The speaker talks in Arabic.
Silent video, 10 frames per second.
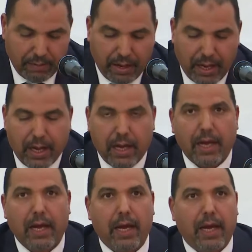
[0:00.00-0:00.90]

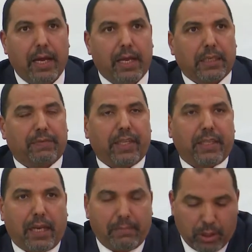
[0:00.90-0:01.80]

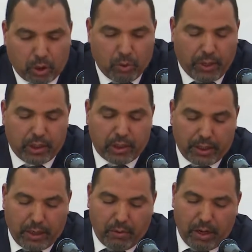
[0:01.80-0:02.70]
فليتفضل مشكورا
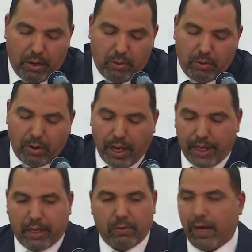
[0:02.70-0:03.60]
جزاه الله خيرا